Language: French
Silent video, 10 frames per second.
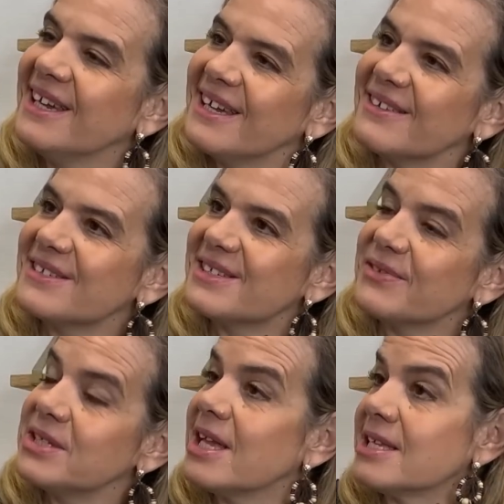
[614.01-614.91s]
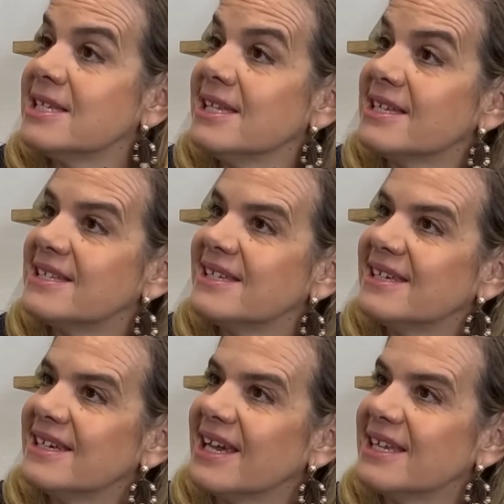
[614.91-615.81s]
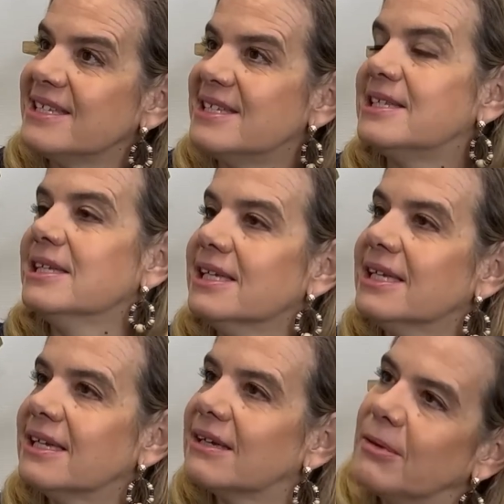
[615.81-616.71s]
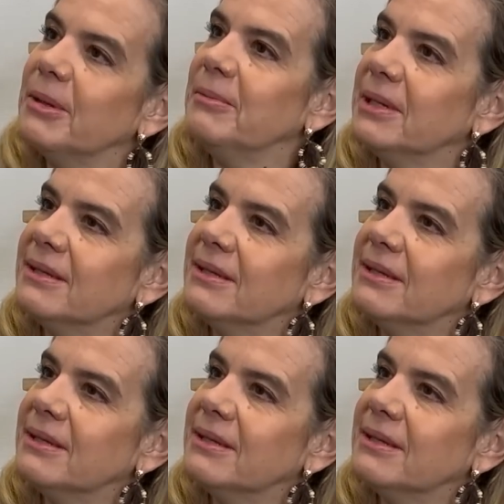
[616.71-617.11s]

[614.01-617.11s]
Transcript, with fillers: Alors j'ai trouvé que c'était un signe assez, assez cynique quand même.